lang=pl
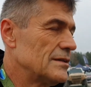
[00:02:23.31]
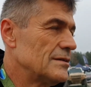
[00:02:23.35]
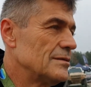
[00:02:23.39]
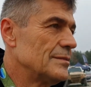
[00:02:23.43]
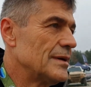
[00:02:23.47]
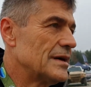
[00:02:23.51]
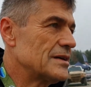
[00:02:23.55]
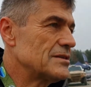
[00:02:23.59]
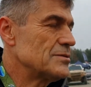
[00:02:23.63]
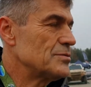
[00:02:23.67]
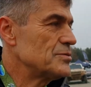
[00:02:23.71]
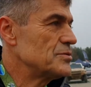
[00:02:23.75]
No
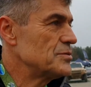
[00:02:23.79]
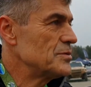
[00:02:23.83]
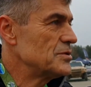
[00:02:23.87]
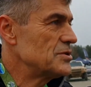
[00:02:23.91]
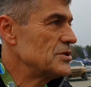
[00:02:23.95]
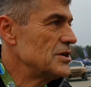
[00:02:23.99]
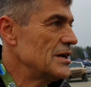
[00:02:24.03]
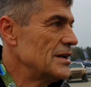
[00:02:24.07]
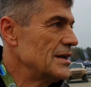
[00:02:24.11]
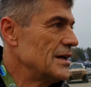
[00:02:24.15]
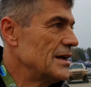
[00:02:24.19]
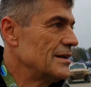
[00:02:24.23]
bardzo byśmy
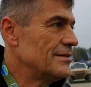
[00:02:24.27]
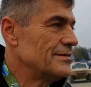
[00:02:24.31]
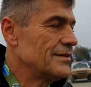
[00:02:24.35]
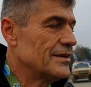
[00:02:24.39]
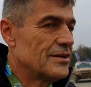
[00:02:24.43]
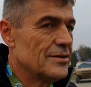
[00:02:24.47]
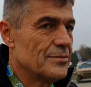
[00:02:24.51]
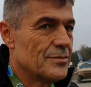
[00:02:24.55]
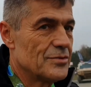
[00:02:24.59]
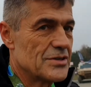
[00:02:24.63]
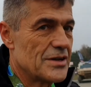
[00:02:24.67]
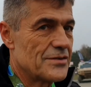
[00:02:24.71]
chcieli, ale
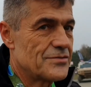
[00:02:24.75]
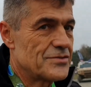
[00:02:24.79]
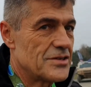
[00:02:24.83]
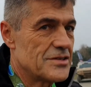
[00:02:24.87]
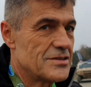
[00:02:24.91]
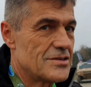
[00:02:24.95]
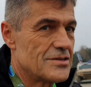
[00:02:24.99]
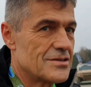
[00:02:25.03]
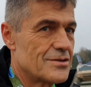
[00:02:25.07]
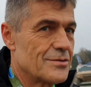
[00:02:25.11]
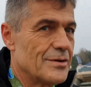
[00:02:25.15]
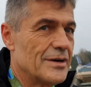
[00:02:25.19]
wiadomo, zawsze
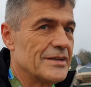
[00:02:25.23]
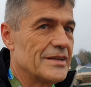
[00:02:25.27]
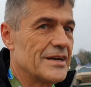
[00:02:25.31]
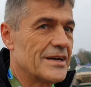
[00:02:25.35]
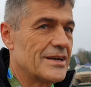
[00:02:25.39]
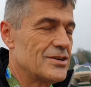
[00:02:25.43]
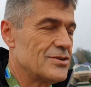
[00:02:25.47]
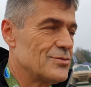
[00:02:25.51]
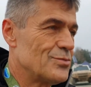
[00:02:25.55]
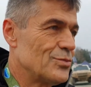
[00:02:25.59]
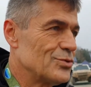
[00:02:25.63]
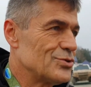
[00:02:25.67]
się składa
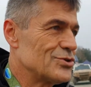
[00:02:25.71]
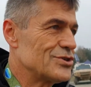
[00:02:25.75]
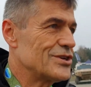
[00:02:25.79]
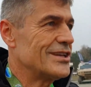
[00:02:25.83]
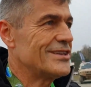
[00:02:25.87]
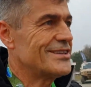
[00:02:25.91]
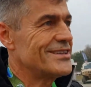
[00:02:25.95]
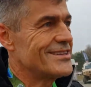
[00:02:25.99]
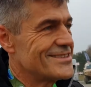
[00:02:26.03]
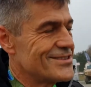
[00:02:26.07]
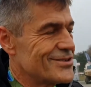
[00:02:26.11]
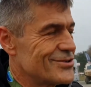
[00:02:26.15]
jakieś
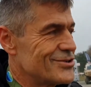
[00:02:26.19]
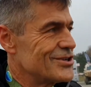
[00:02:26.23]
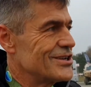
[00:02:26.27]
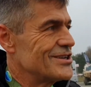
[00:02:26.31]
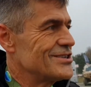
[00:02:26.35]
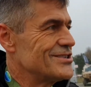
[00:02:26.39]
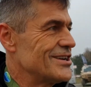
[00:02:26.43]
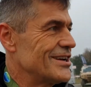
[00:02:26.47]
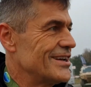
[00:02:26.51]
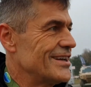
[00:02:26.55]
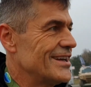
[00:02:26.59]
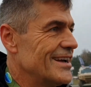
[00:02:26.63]
budżety, coś
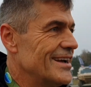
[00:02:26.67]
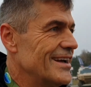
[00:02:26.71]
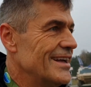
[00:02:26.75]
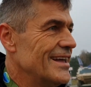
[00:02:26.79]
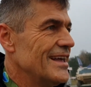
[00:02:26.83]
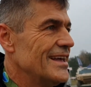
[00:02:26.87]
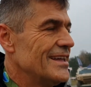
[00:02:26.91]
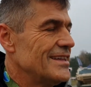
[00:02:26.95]
się dzieje,